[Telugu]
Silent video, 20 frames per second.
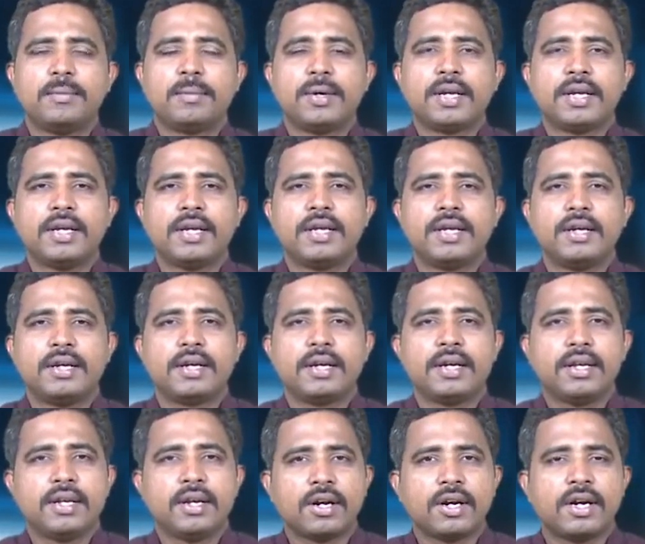మరి
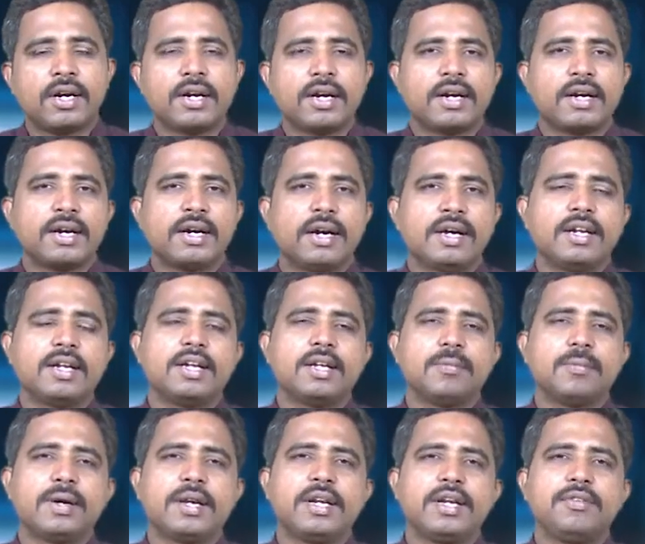ఈ యొక్క
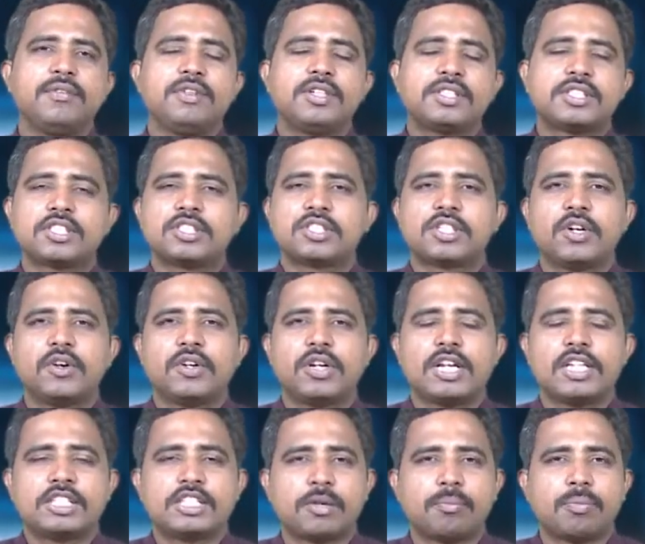కార్యక్రమాన్ని వీక్షిస్తున్నామని
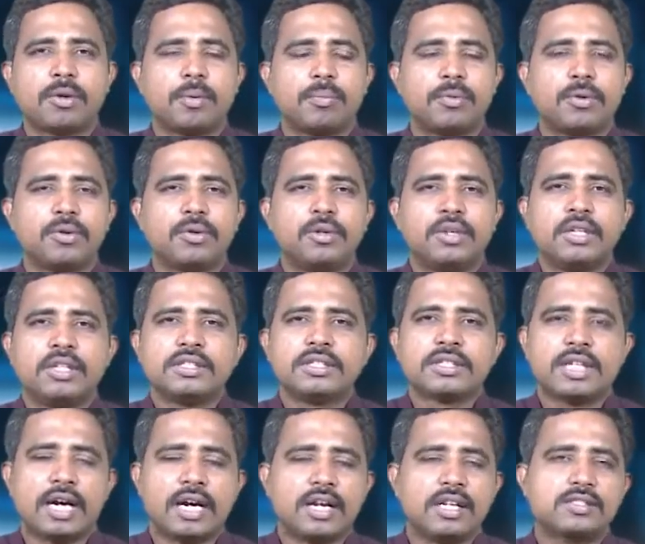వాళ్ళు చెప్పినప్పుడు
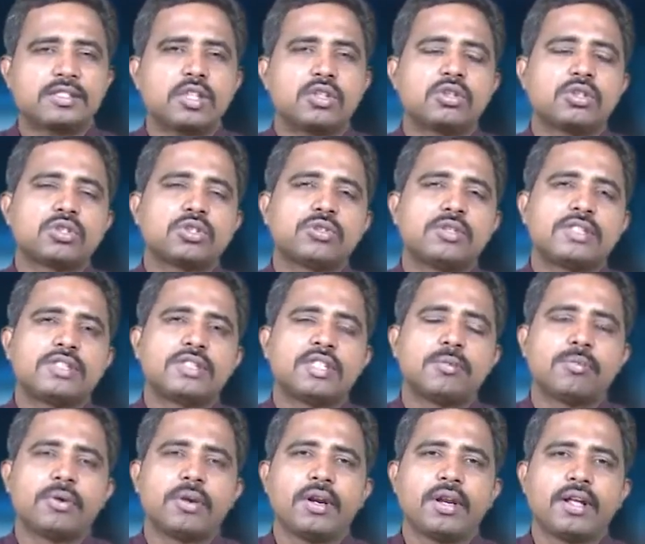చాలా సంతోషం
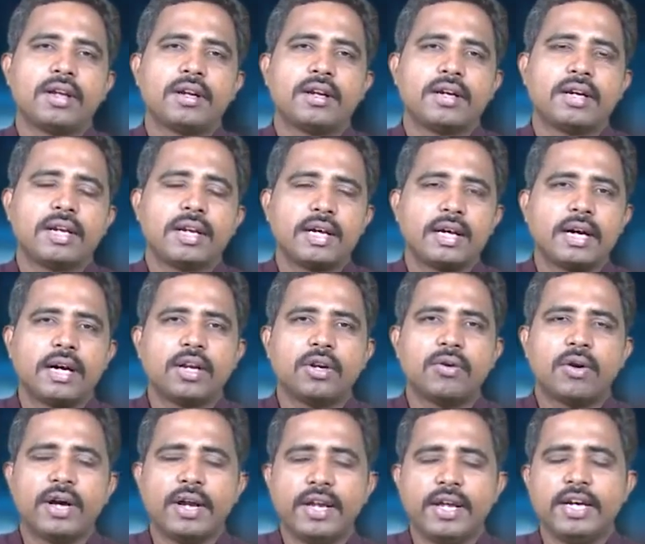వేసింది ప్రియులారా గల
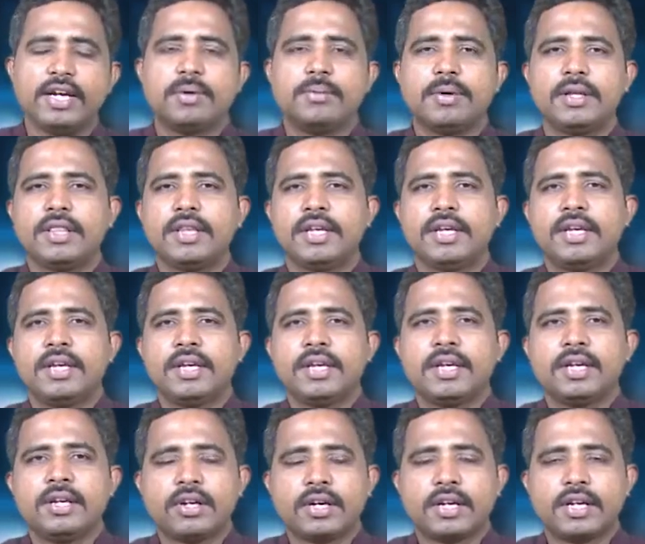కారణం అనేక మంది
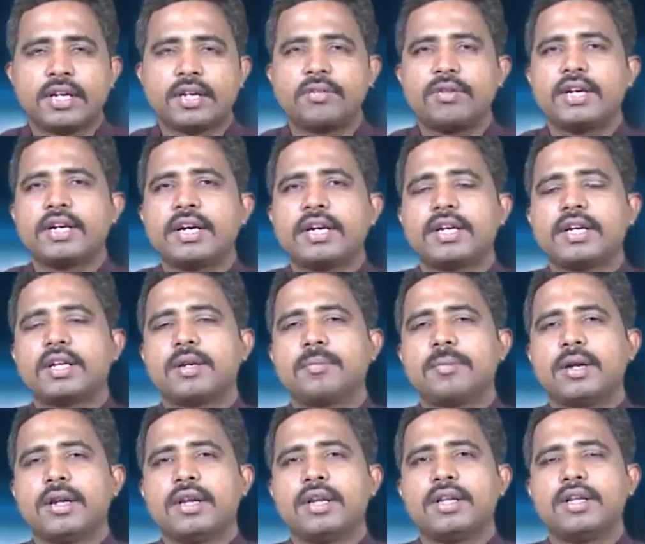ఈ యొక్క టీవీ
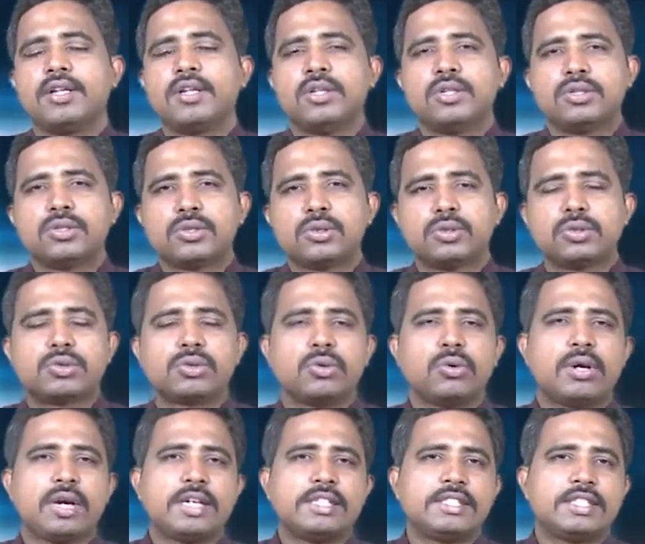కార్యక్రమాలని చూస్తూ
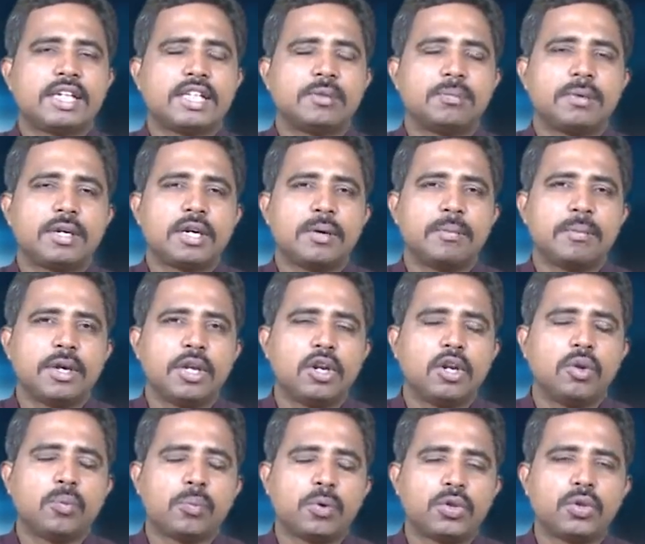ఆధ్యాత్మిక
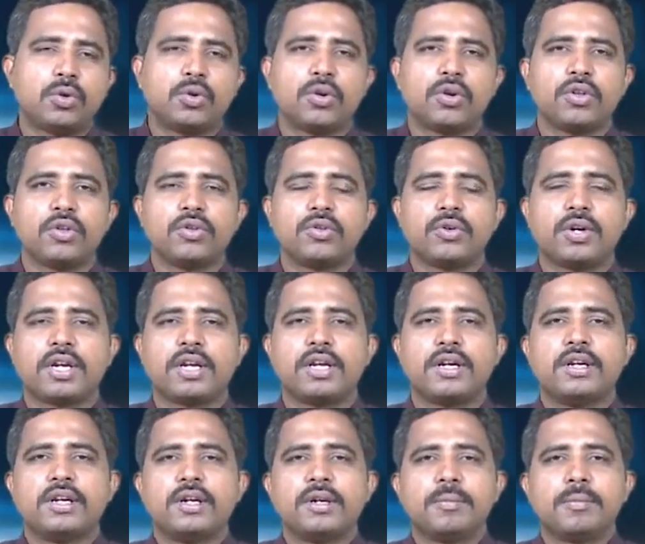మేలును పొందుకోవడం ద్వారా
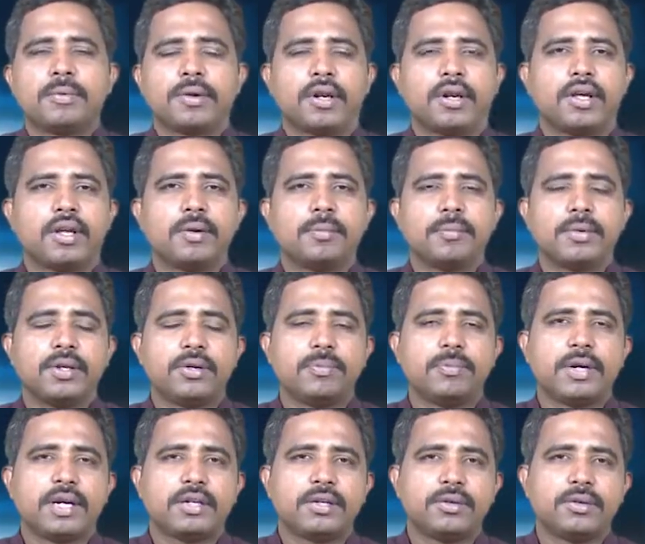ప్రియులారా మీరు
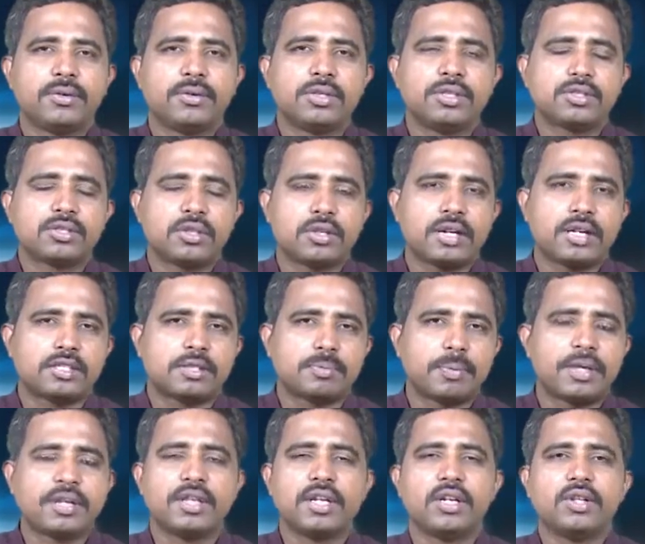మాకు ఇస్తున్న
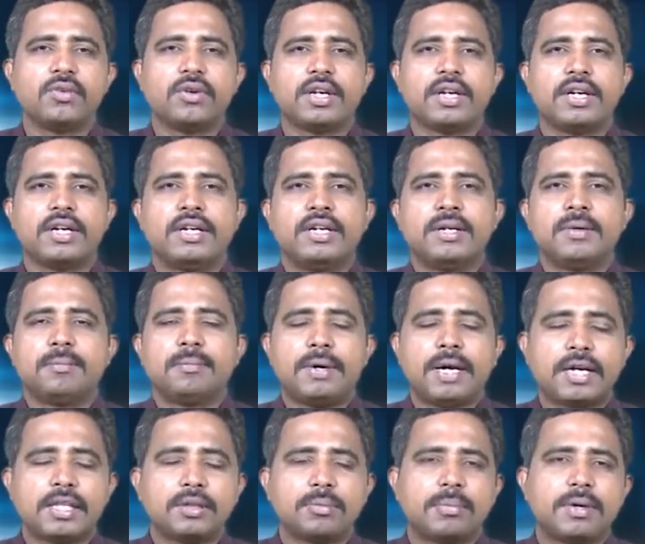స్పందన ద్వారా
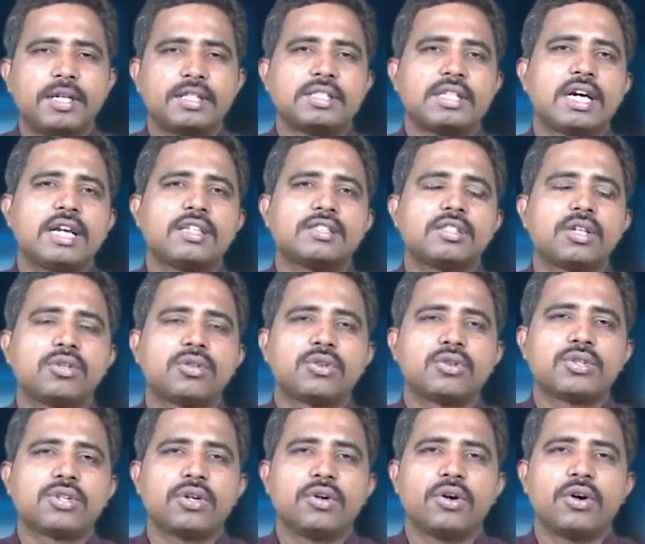మా ఆత్మ చాలా
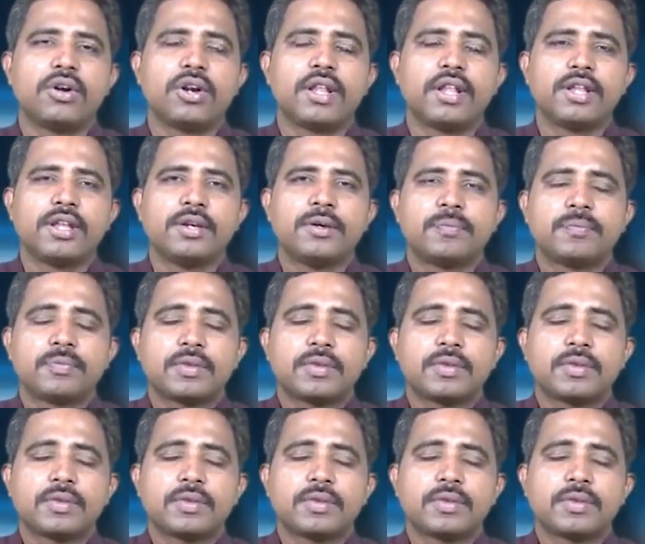సంతోషంగా ఉన్నది